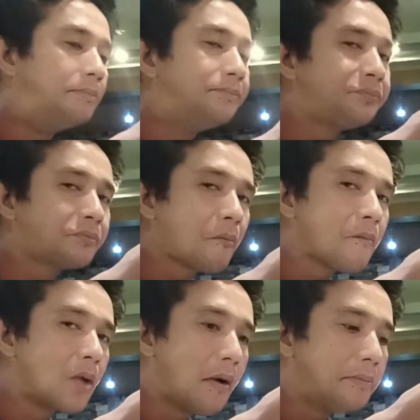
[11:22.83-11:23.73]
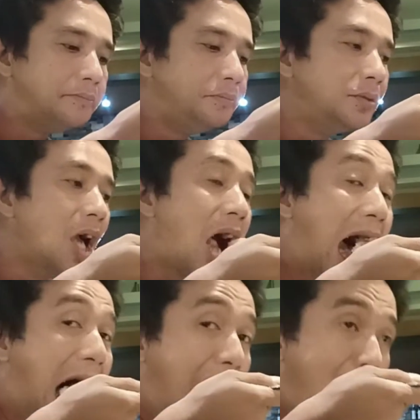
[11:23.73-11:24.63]
oras na dyan
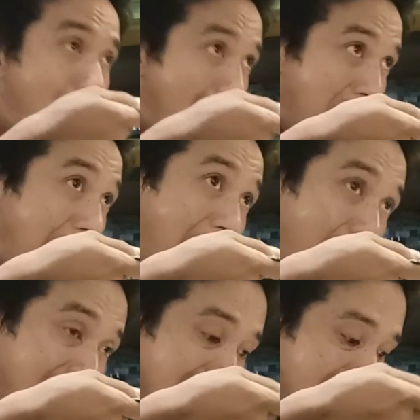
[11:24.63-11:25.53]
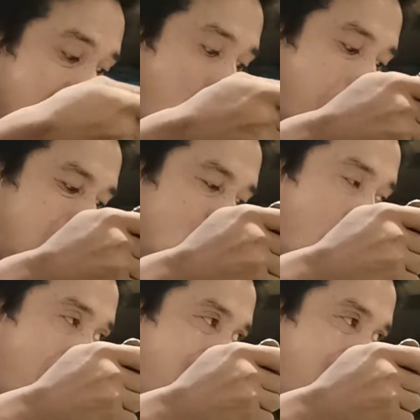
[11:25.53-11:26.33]
aabutan na tayo ng traffic